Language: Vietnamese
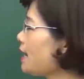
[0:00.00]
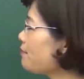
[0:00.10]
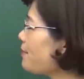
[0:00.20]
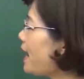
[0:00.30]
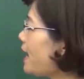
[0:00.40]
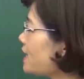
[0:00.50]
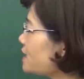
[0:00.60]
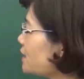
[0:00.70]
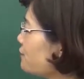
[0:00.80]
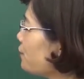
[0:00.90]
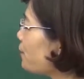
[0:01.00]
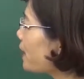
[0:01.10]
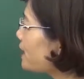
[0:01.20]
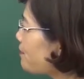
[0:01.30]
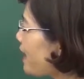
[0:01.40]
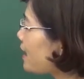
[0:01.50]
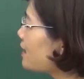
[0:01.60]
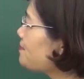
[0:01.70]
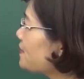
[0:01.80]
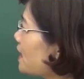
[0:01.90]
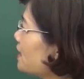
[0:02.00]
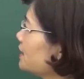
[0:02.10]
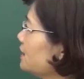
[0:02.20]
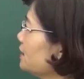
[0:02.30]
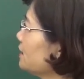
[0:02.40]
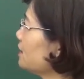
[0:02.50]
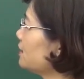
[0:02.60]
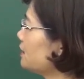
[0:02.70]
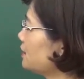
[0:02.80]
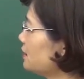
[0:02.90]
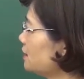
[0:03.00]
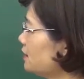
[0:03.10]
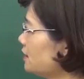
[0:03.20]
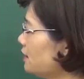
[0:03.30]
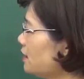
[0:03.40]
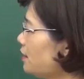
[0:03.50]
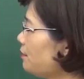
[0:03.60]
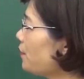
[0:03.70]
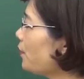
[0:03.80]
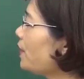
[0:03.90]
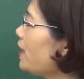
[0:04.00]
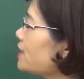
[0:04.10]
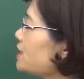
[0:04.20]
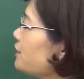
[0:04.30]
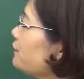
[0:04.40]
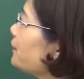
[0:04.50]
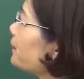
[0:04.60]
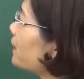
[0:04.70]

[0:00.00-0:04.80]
ba là chính phủ cách mạng lâm thời bốn là chính phủ